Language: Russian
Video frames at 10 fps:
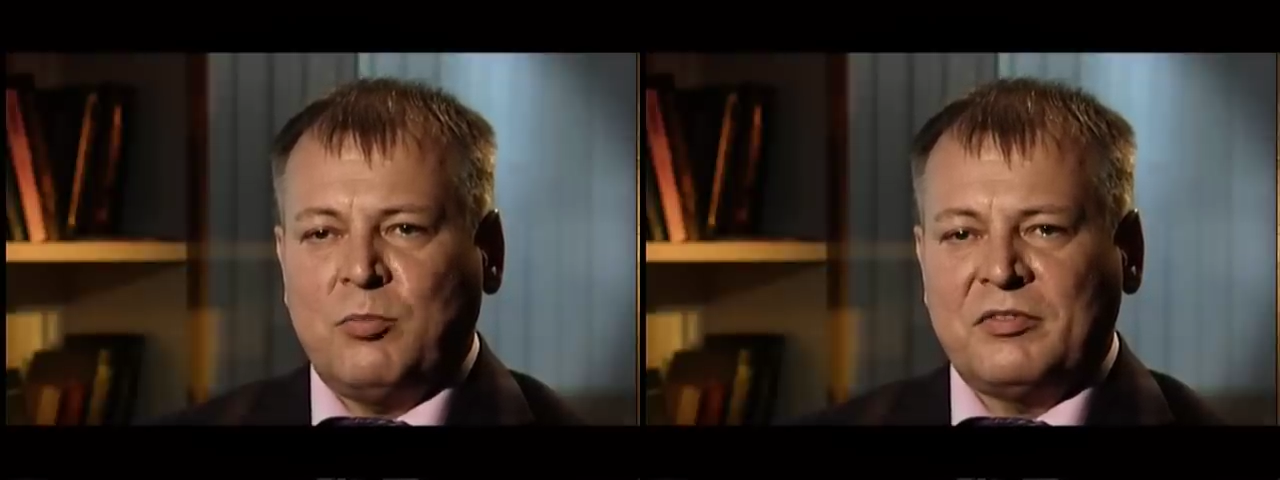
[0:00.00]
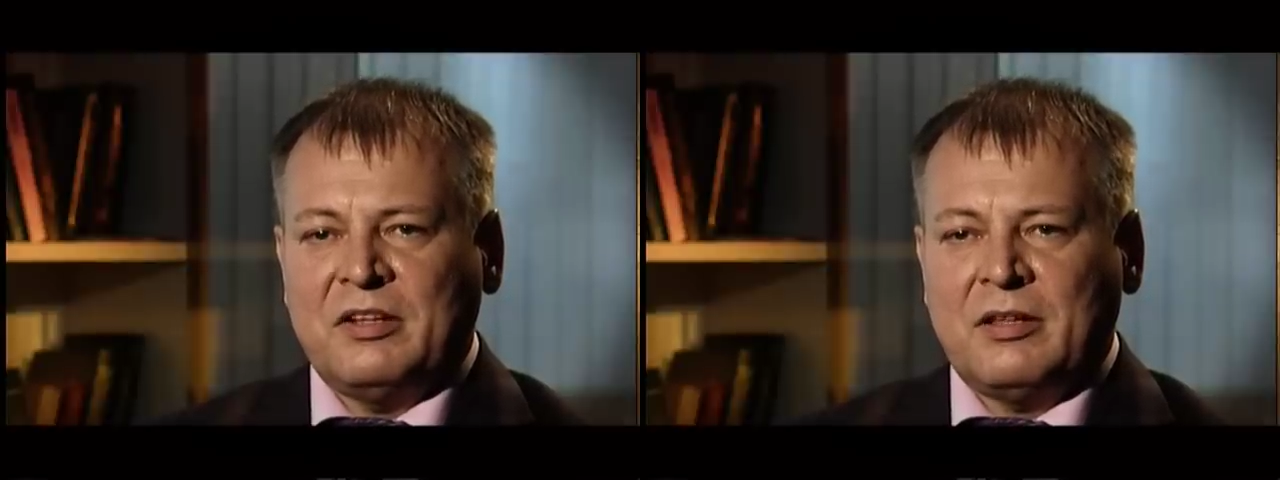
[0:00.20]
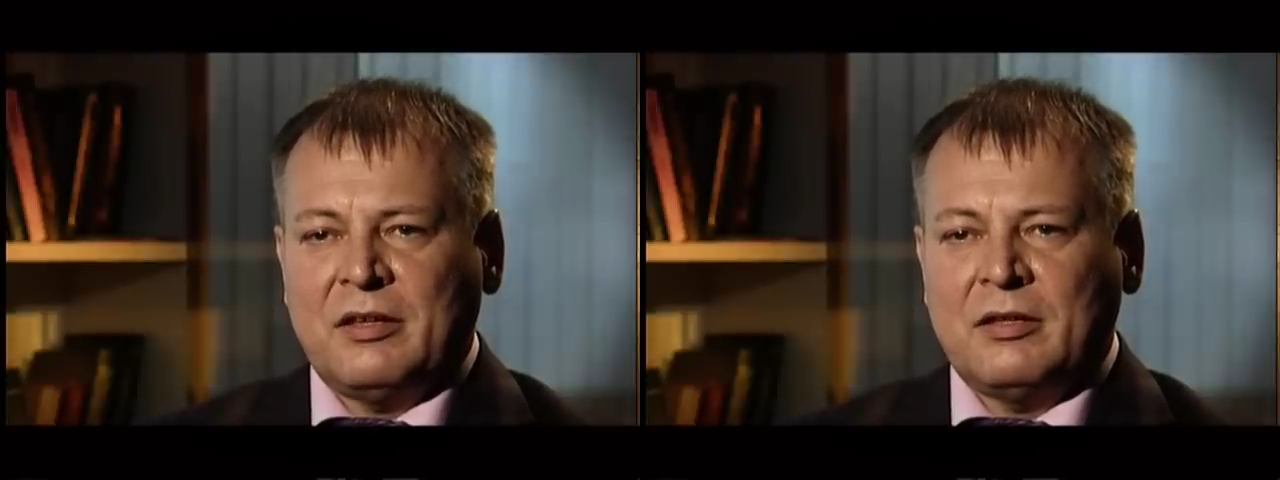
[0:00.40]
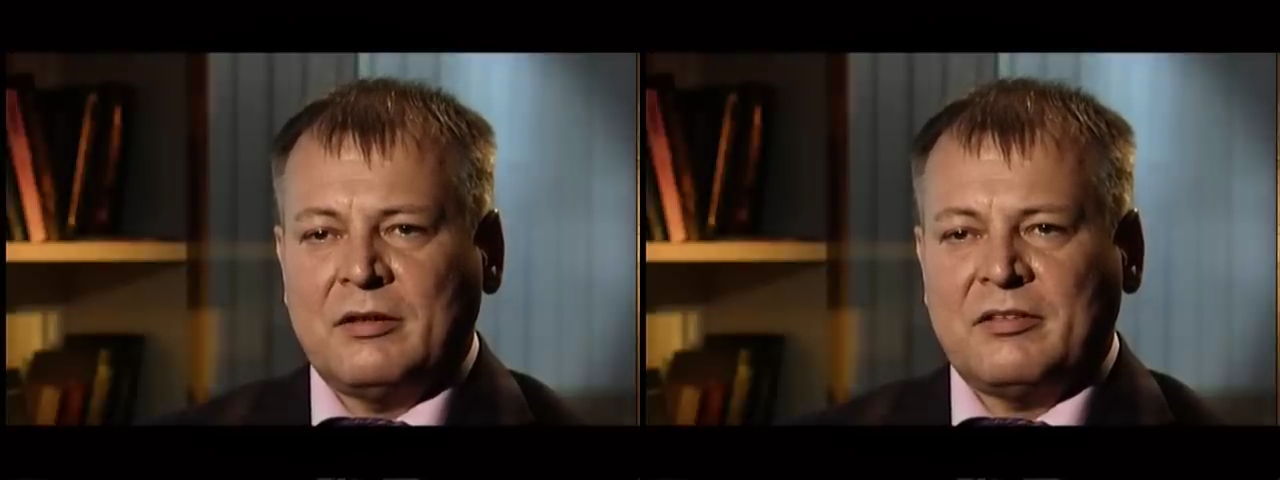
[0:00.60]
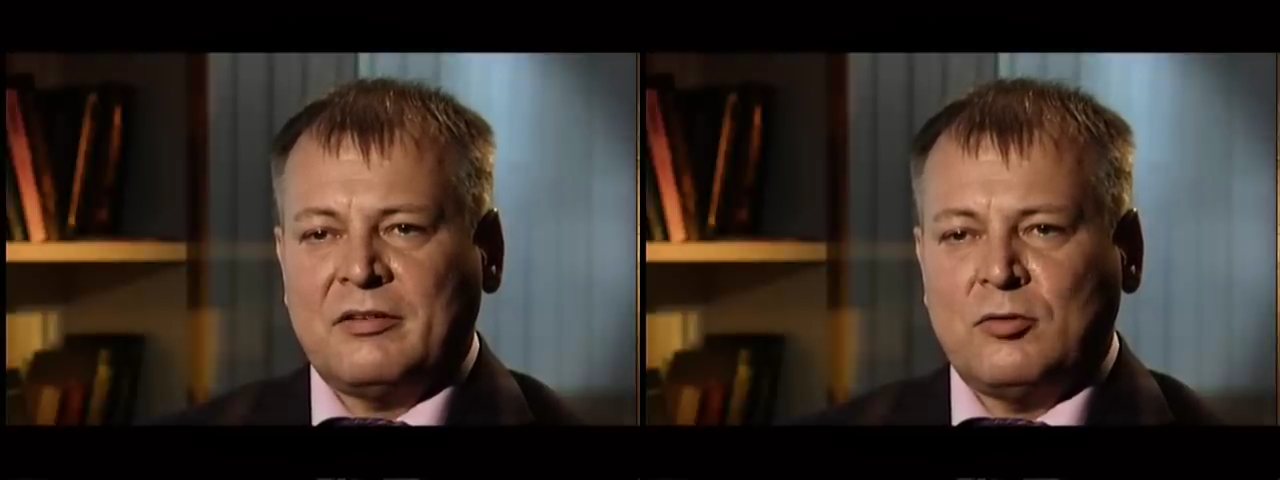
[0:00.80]
после
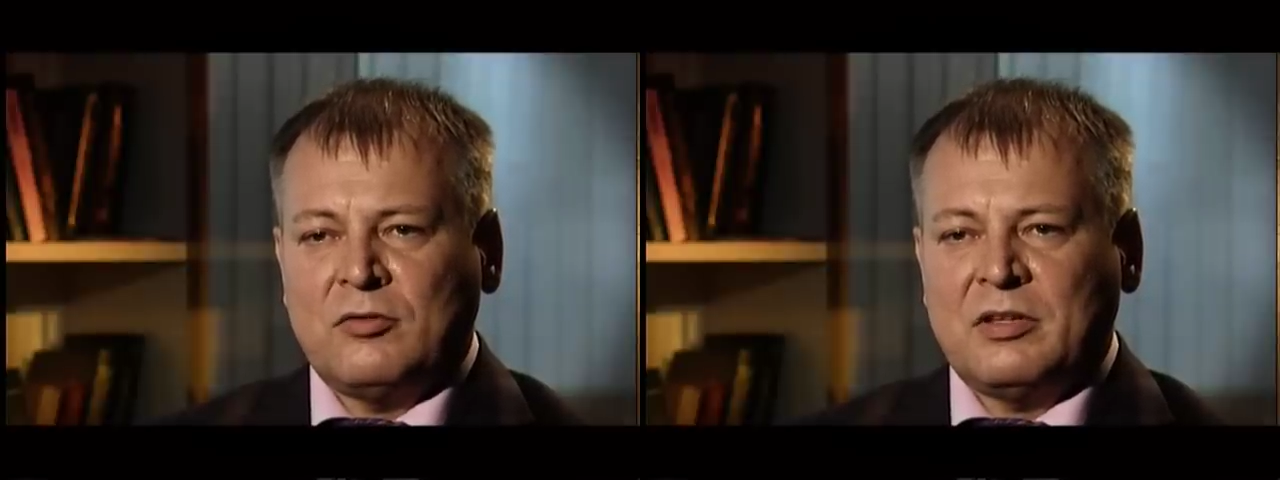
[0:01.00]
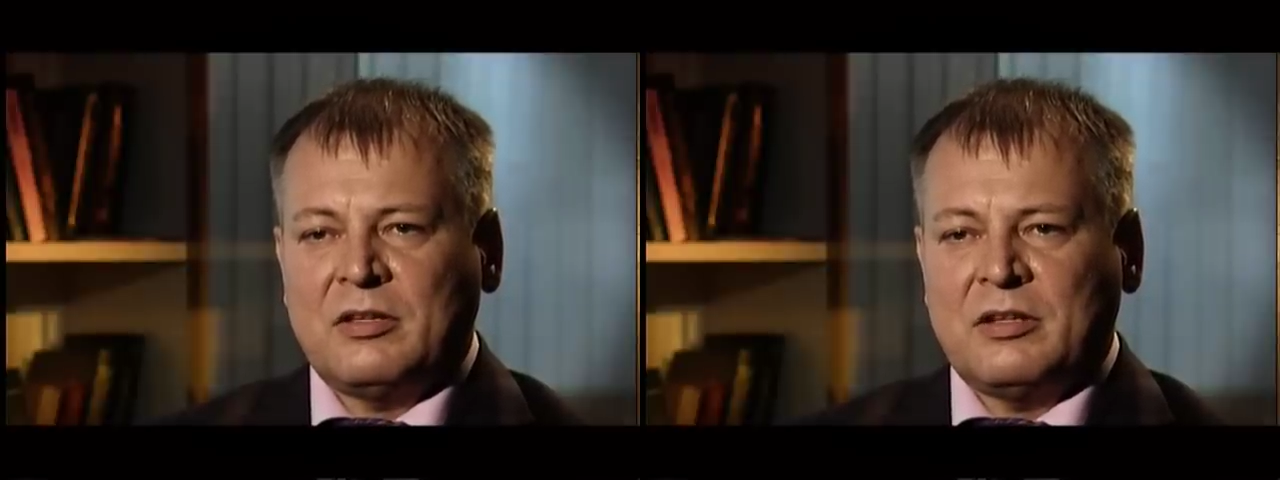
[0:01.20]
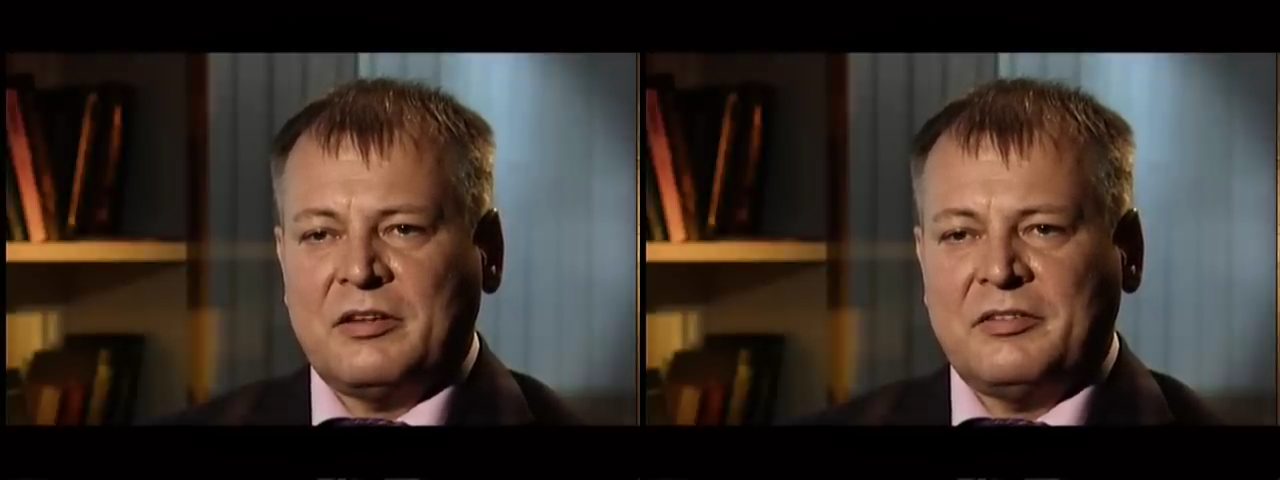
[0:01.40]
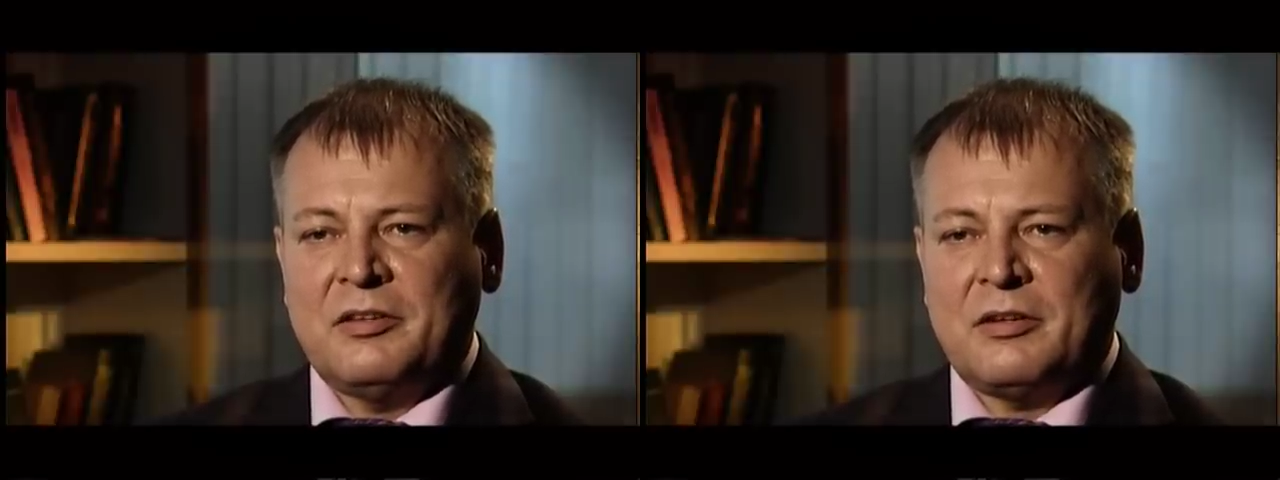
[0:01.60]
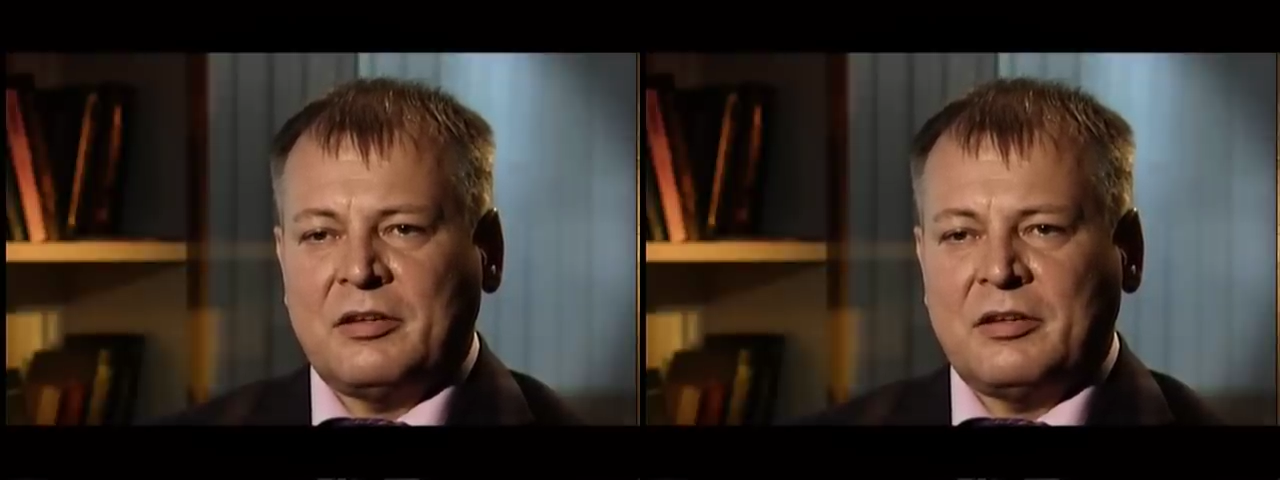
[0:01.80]
атаки саксонских кирасир